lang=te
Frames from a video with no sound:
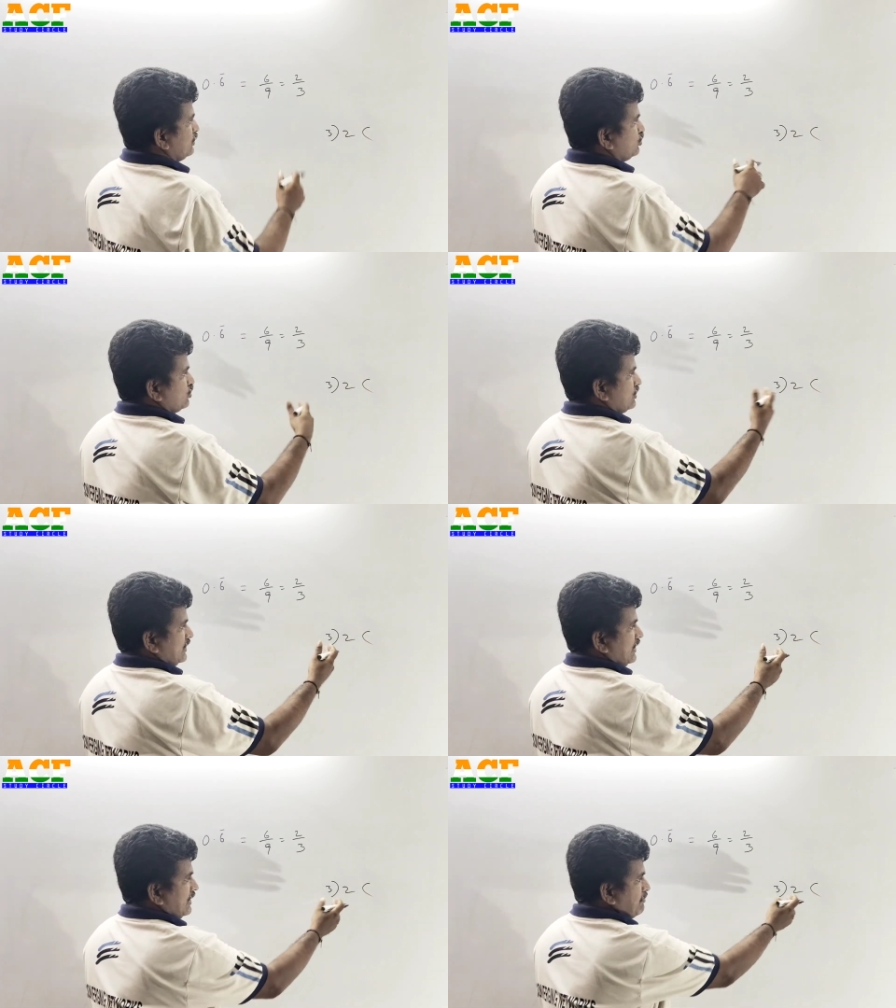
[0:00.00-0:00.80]
టూతో
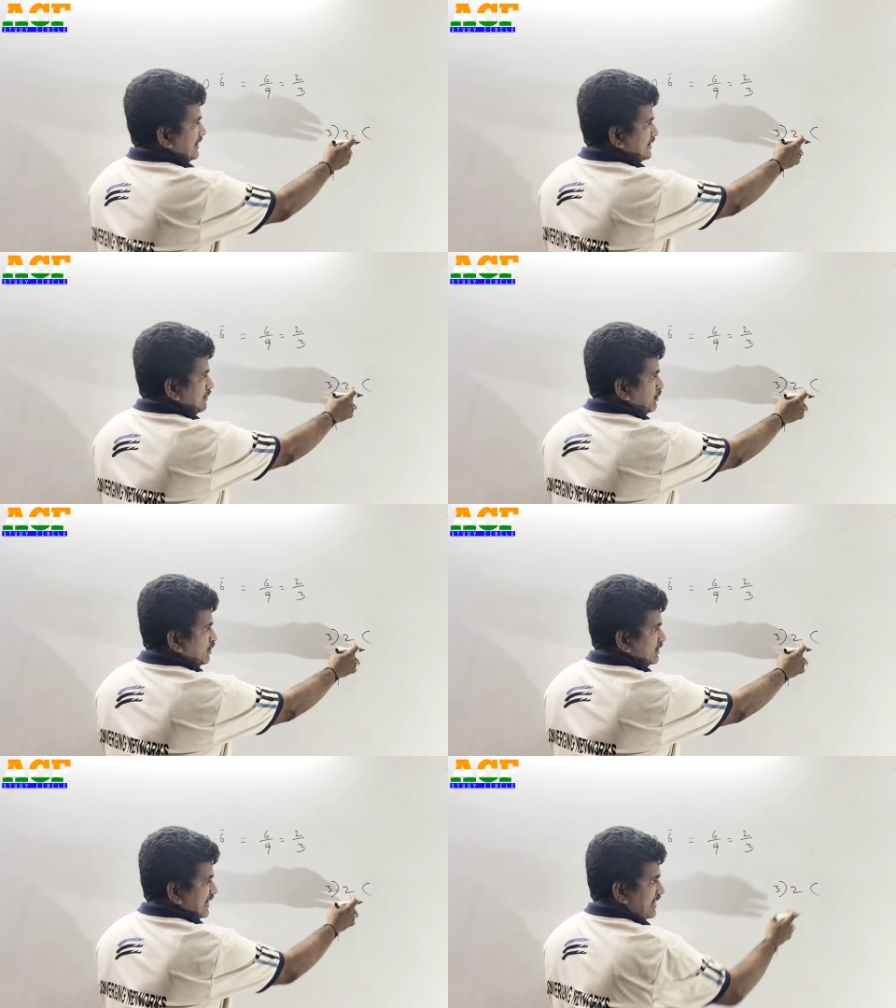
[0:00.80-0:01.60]
త్రీ అంటే పెద్దది
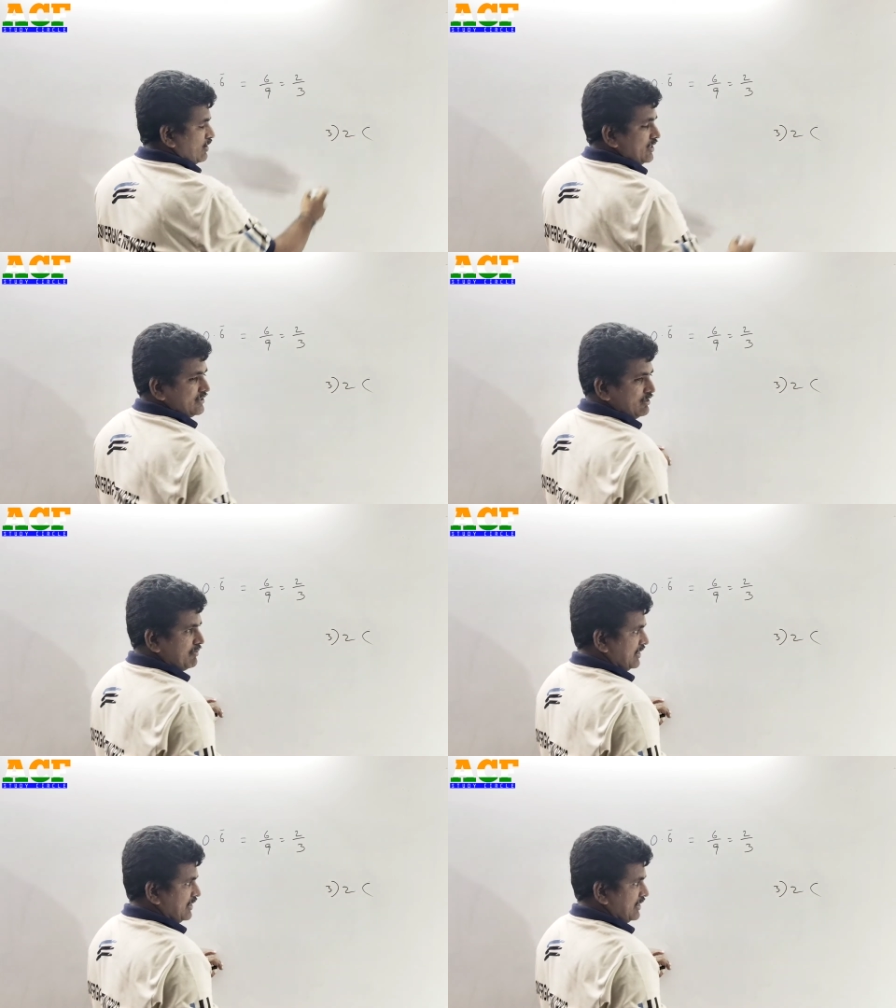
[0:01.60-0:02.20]
ఎప్పుడు సెంట్రల్ వేసేది